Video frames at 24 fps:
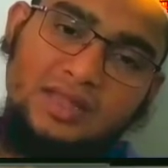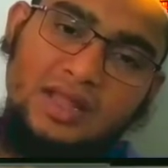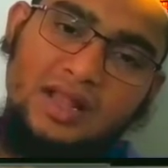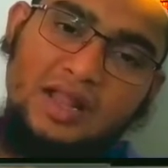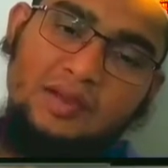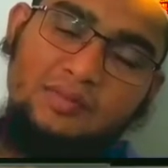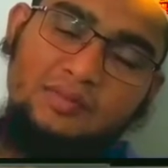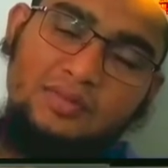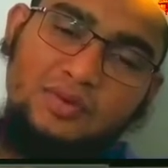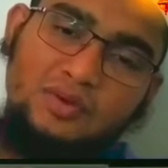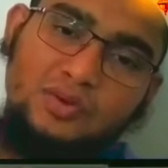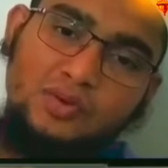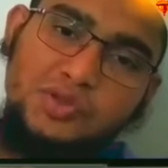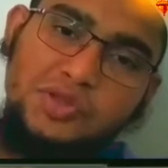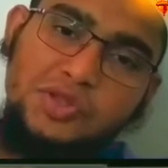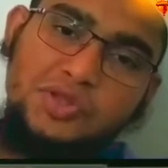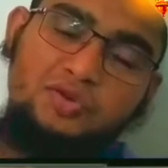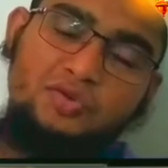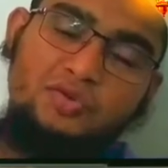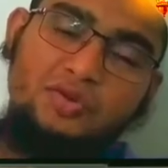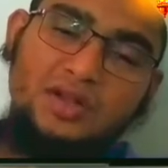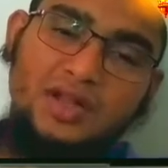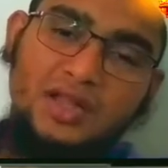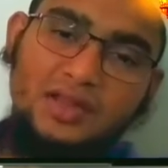তারাবিও
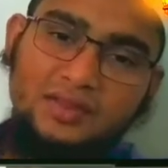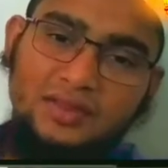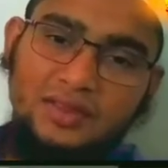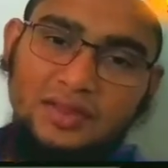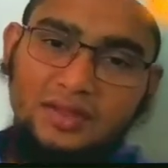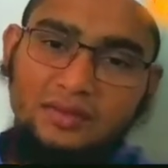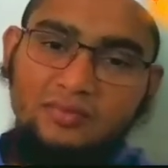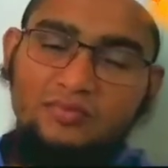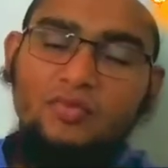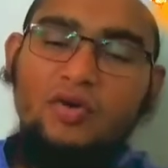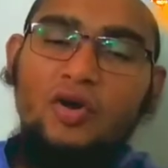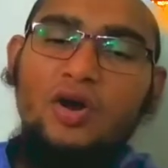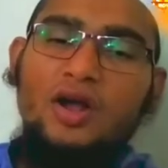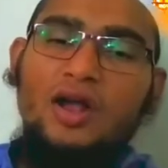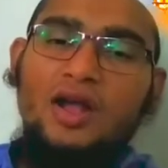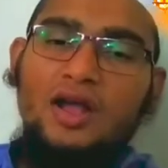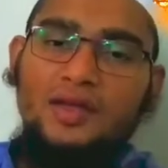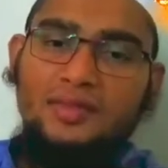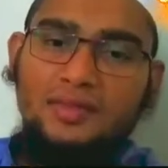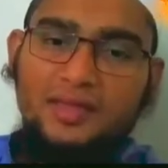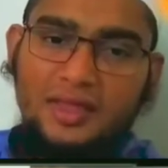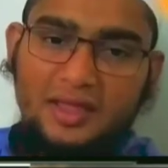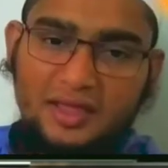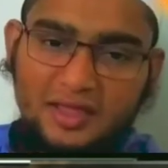সুন্নাতে
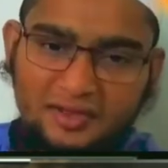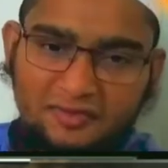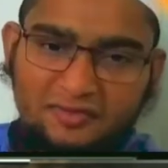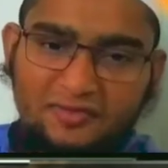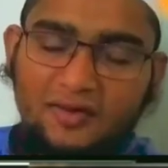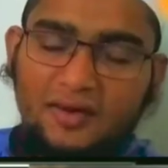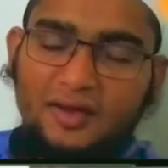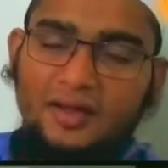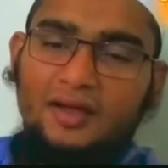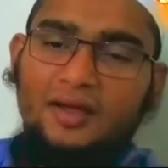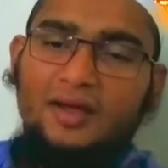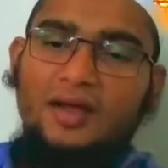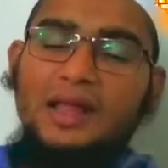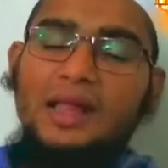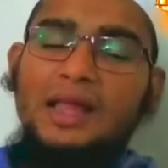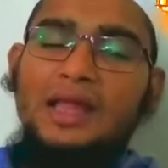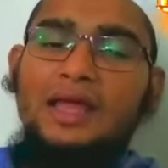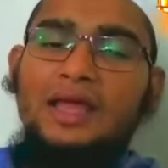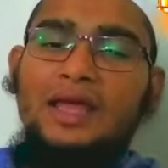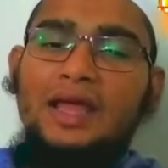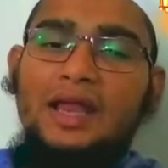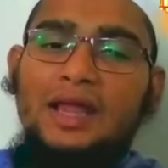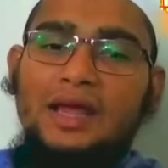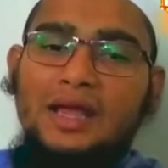মোয়াক্কাদে কিফায়া
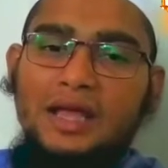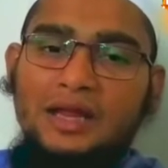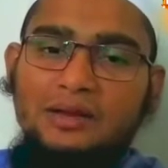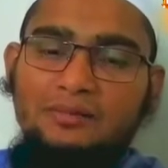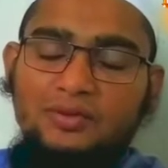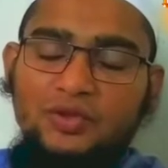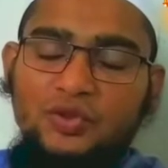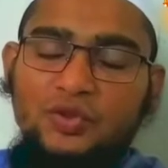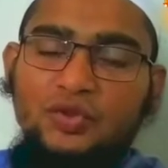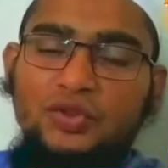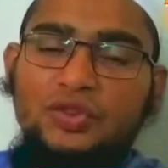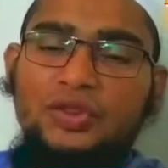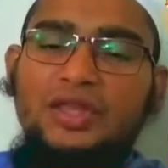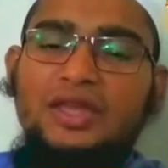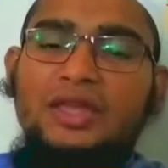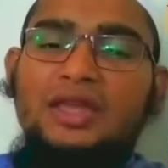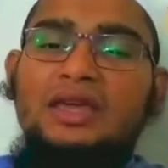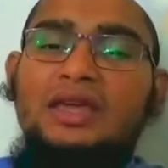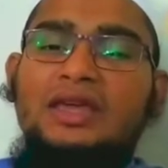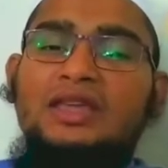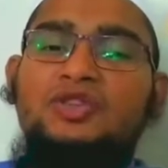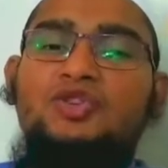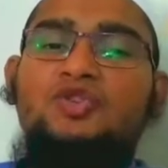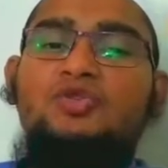এলাকার ভিতর
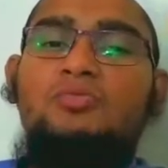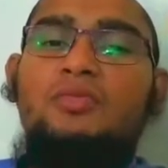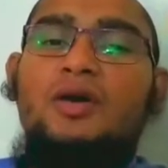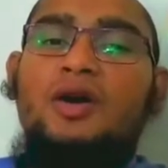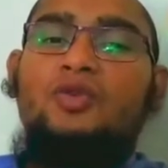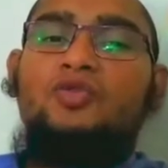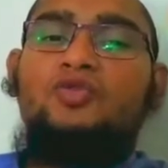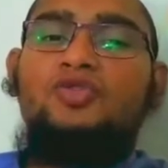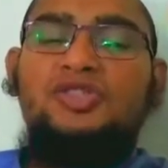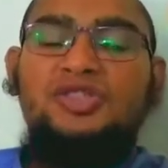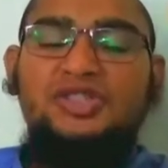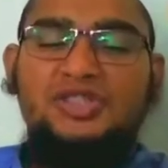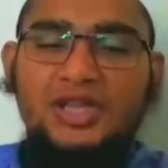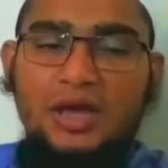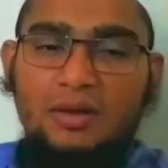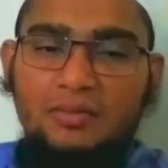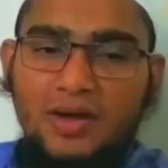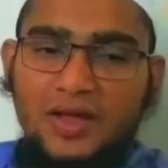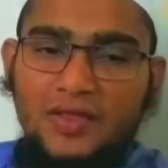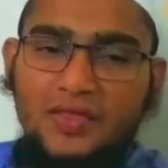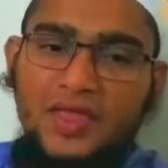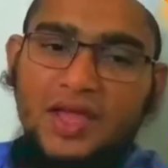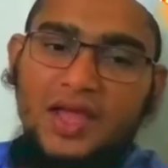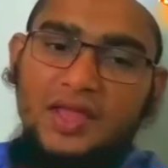থেকে কিছু মানুষ
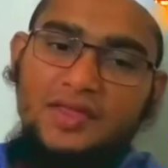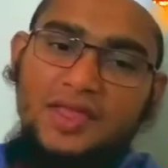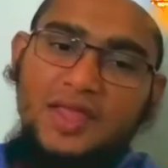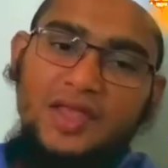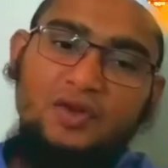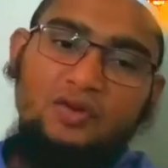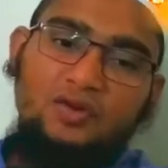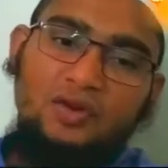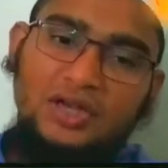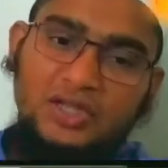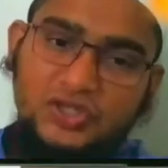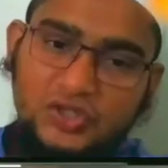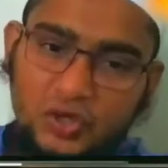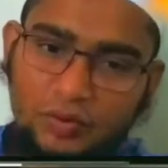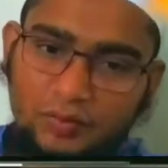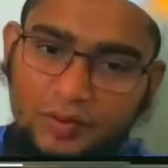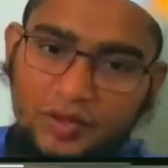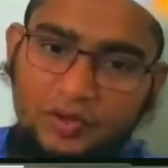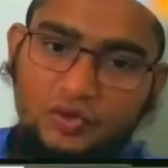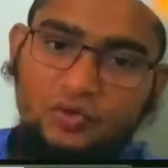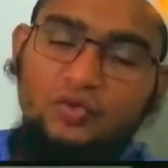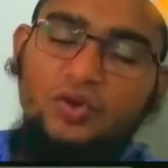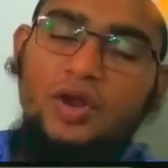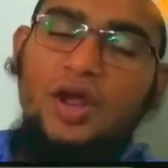জামাতে আদায় করলে
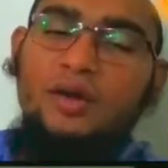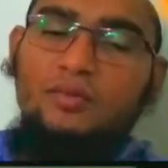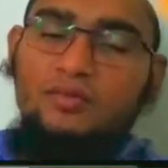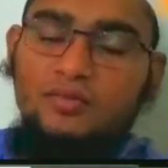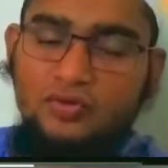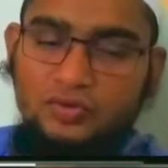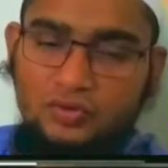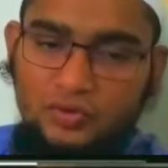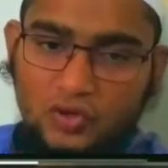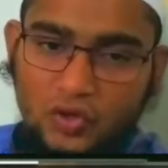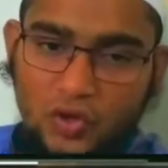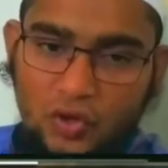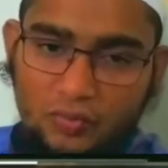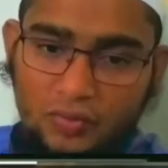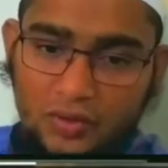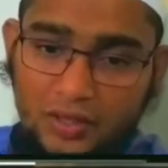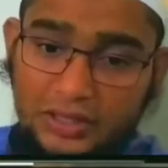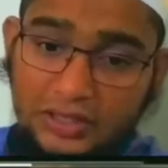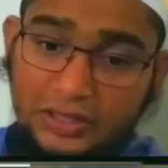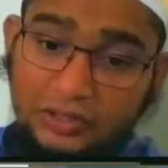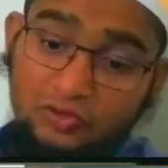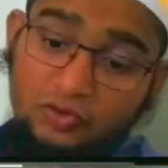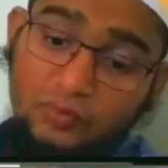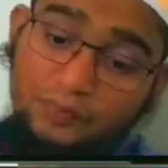সবাই গুনাহমুক্ত হবে
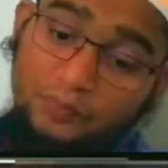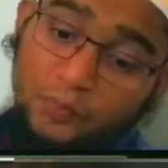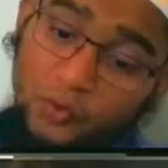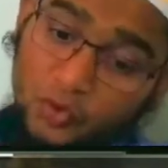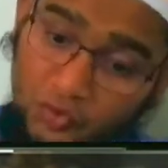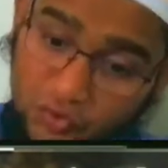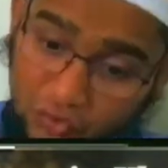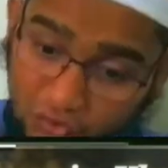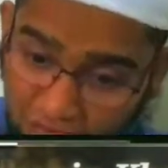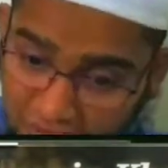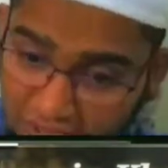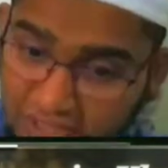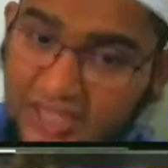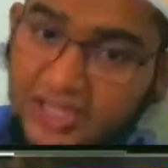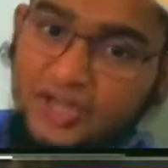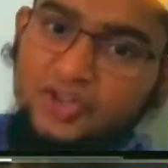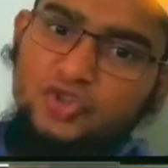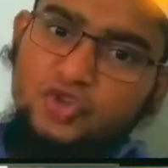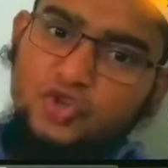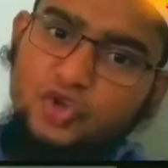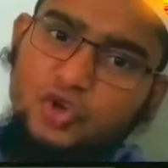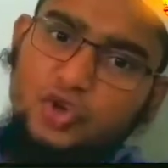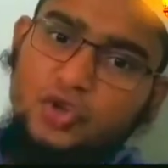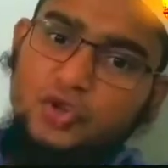কিন্তু
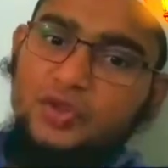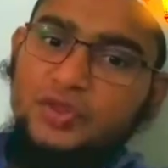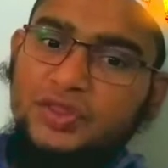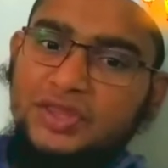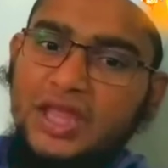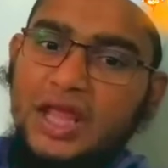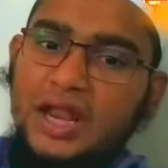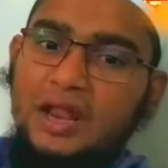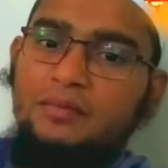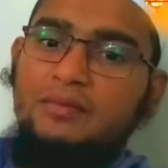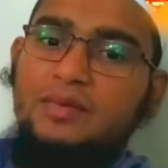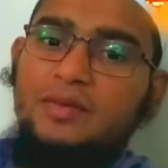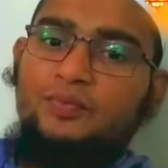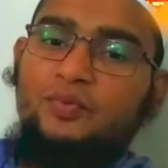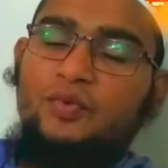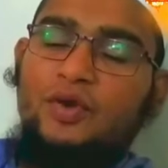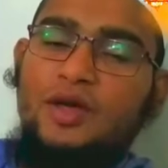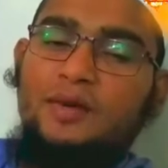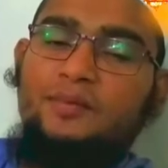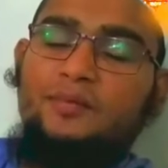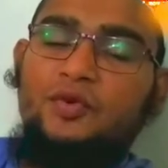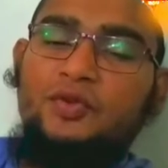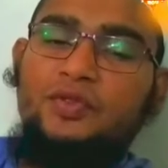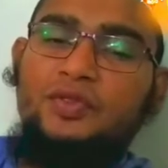প্রত্যেকের জন্য তারাবি
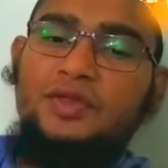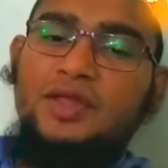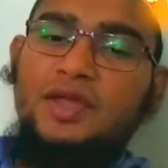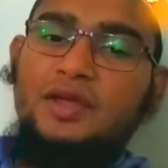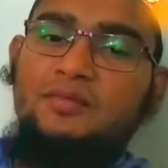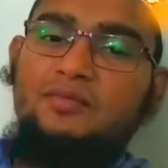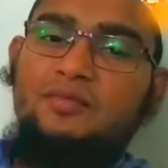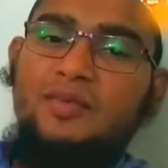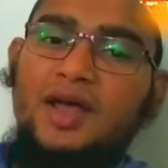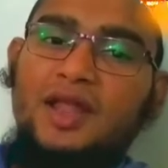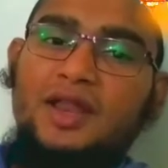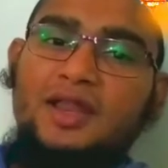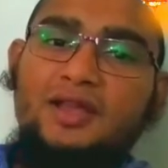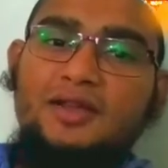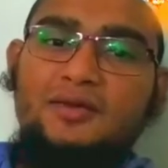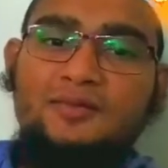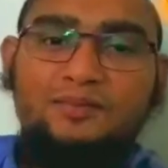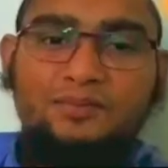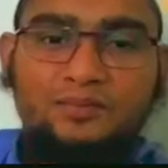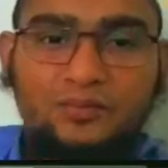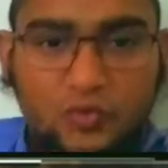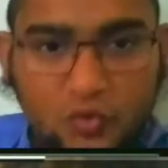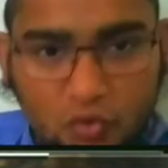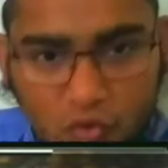পড়া প্রত্যেক বালিক
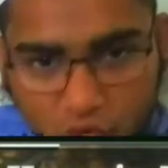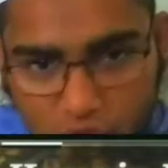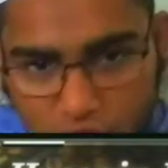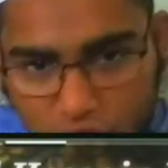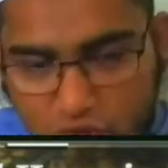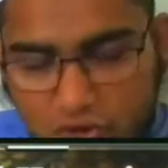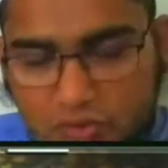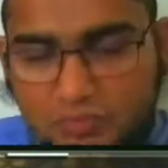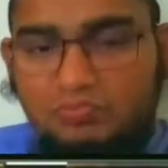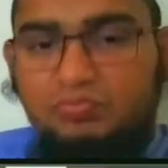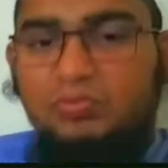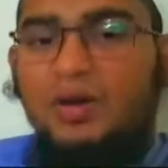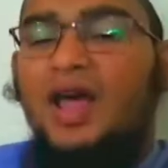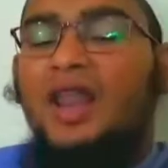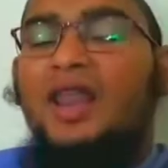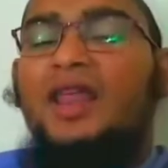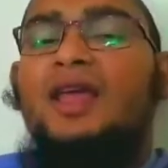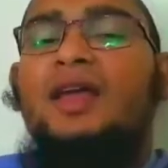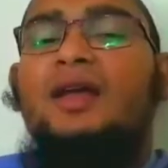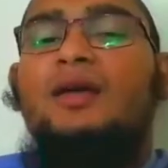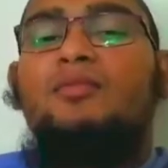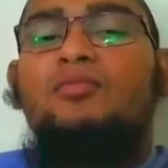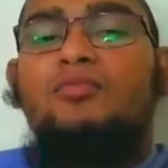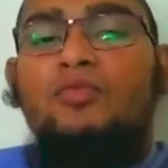পুরুষ
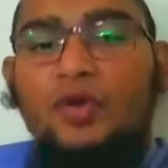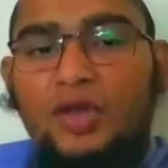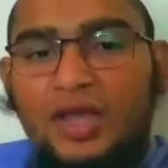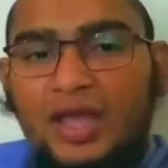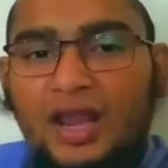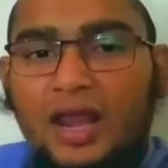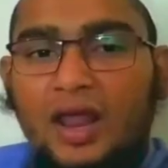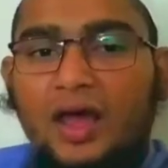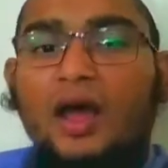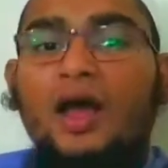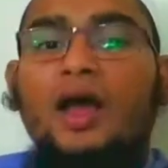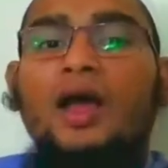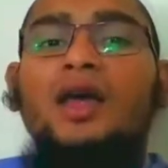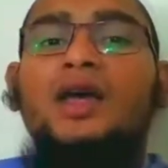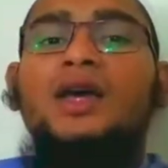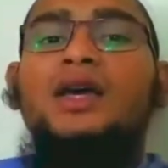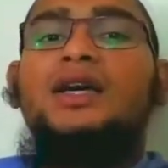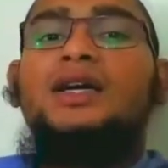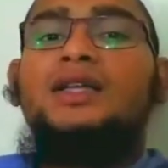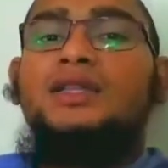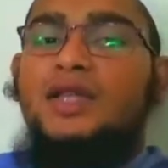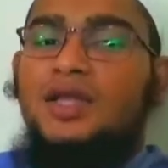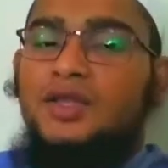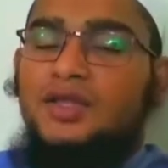বালিক মহিলা
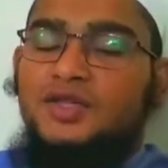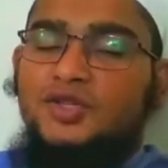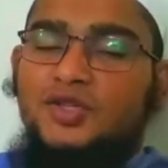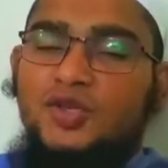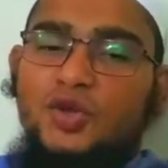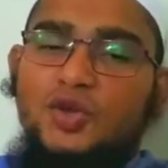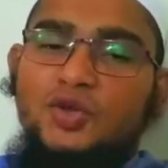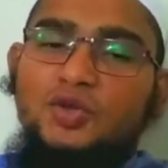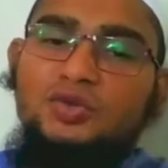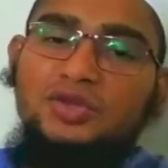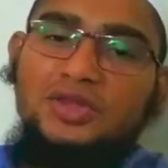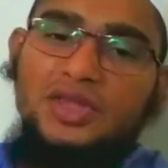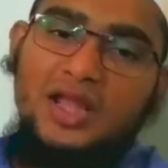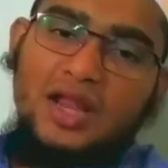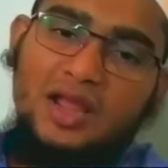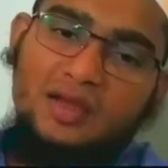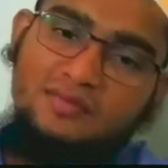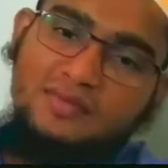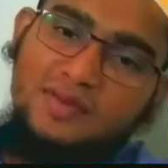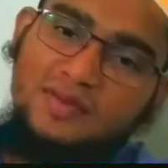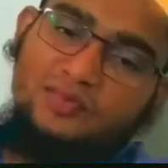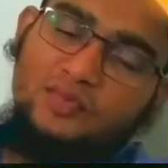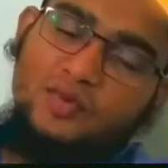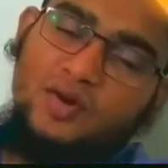তাদের জন্য
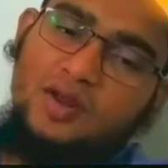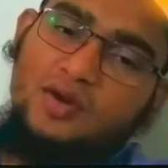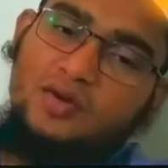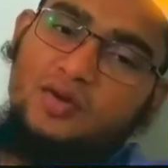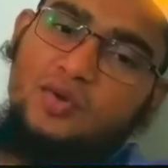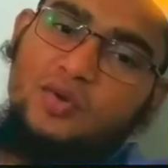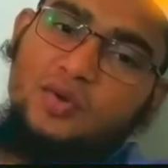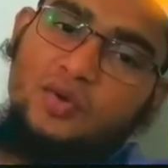তারাবি পড়া